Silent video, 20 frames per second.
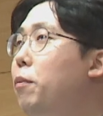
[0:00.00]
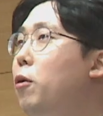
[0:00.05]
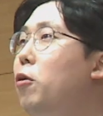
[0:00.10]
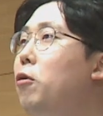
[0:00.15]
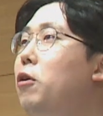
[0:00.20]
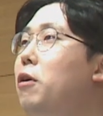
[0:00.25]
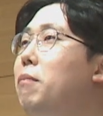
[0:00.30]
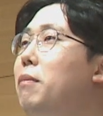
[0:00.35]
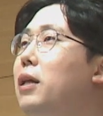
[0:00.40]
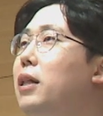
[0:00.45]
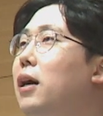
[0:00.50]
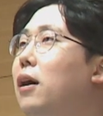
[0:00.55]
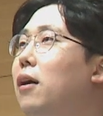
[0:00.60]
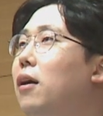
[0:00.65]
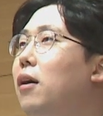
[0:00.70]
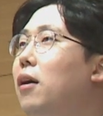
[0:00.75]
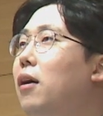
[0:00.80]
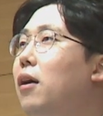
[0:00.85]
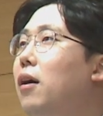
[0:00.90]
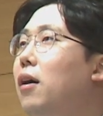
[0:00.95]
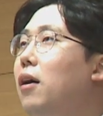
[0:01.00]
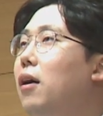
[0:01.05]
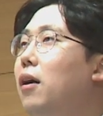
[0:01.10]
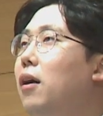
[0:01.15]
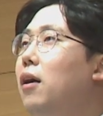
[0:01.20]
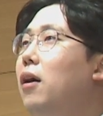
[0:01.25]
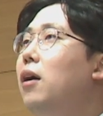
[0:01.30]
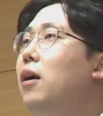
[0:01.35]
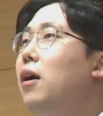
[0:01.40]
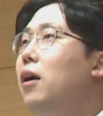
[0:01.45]
표현입니다.
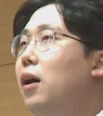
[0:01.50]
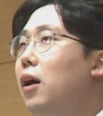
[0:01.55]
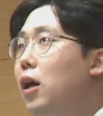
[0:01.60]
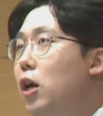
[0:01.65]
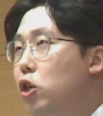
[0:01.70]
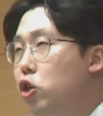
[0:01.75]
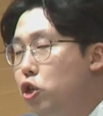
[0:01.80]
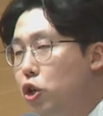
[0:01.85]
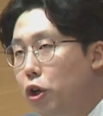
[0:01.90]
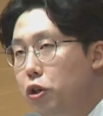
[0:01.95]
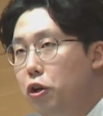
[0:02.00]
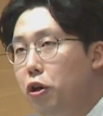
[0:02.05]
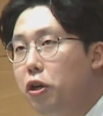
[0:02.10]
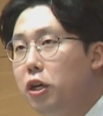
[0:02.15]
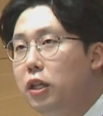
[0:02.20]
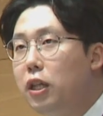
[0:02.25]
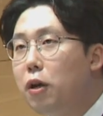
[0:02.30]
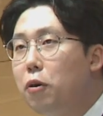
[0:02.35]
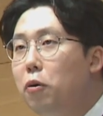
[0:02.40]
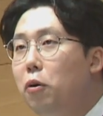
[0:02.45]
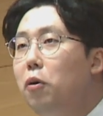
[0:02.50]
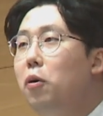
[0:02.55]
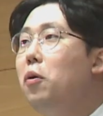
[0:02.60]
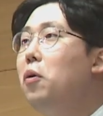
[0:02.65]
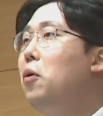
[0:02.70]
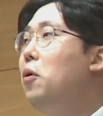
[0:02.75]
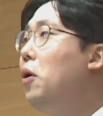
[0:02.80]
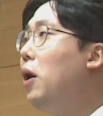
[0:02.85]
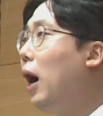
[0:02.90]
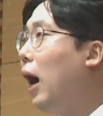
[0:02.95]
저녁이
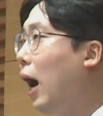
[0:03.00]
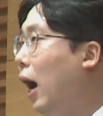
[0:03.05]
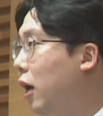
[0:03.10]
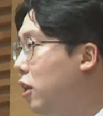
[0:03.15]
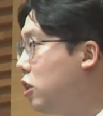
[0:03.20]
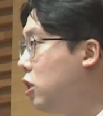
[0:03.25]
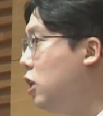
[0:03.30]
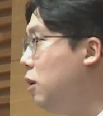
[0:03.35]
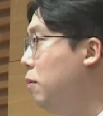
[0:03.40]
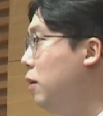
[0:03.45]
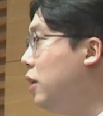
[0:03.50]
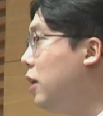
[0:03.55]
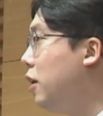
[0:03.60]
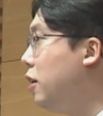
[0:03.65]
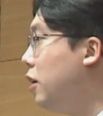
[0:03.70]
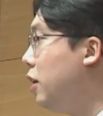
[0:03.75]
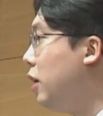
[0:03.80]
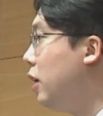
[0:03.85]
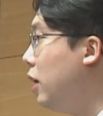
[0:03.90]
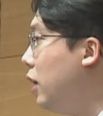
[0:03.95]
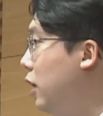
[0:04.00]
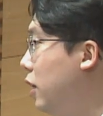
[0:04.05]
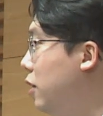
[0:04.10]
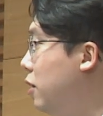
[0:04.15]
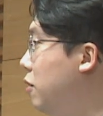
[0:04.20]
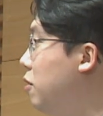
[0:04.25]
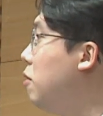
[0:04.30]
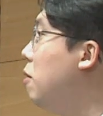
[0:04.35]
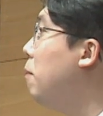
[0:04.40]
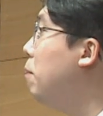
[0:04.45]
되고 아침이 되니
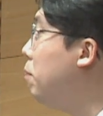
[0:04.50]
이는